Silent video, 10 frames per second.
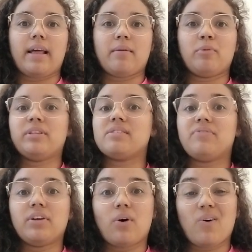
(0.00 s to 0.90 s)
é, muitas
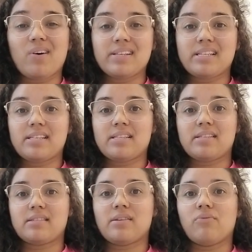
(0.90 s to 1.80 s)
viroses,
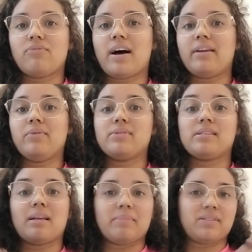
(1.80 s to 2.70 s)
são vários
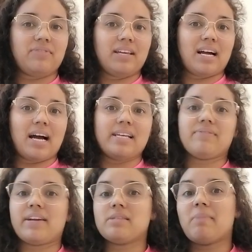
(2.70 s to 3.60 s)
sistemas
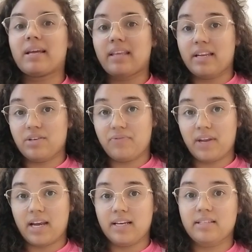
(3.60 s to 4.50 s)
virais, várias bactérias
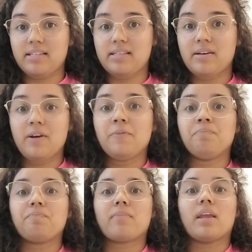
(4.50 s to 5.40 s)
diferentes.
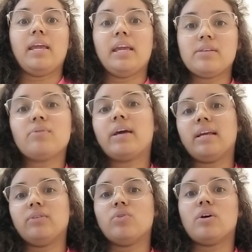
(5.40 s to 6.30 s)
E isso,
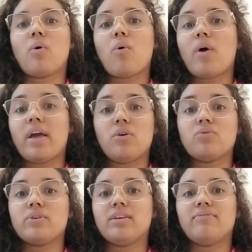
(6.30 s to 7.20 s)
querendo ou não, é
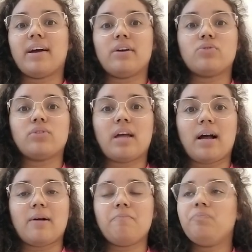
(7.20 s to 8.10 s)
algo que vai
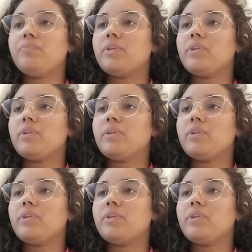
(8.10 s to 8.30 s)
ajudar